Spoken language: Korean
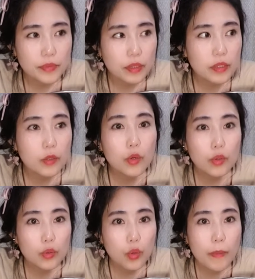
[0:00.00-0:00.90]

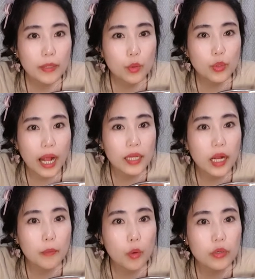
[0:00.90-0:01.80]
그리고 토마토
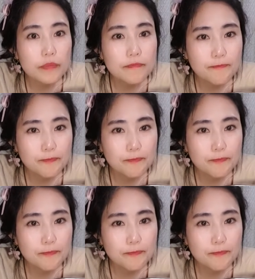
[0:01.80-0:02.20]
달걀 볶음.